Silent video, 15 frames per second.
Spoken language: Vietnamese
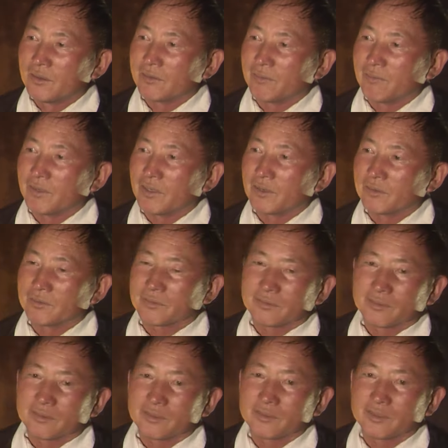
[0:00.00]
Nhưng mà
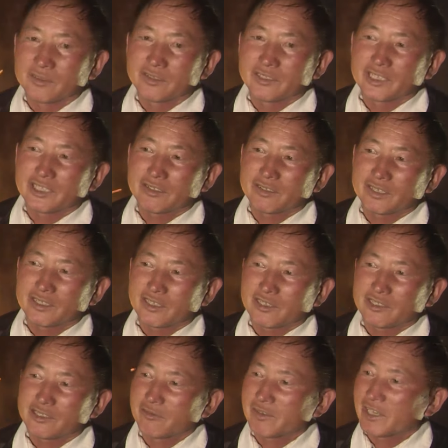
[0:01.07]
dây chân là chắc
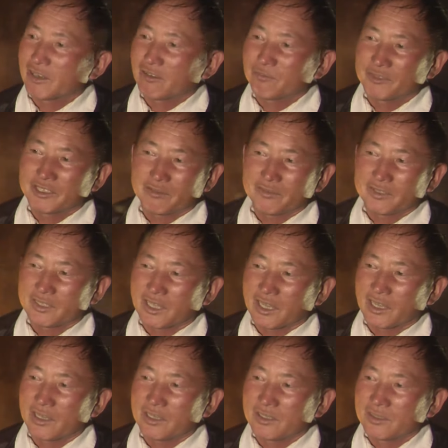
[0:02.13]
cái dầm khẹt không biết làm gì
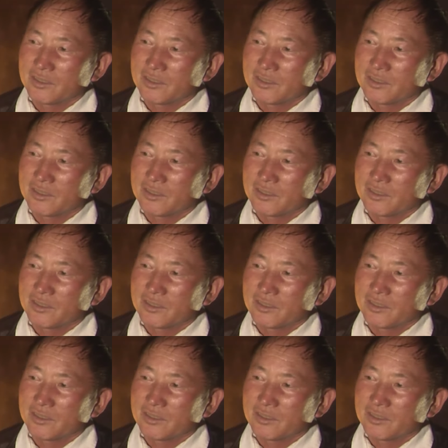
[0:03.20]
cả.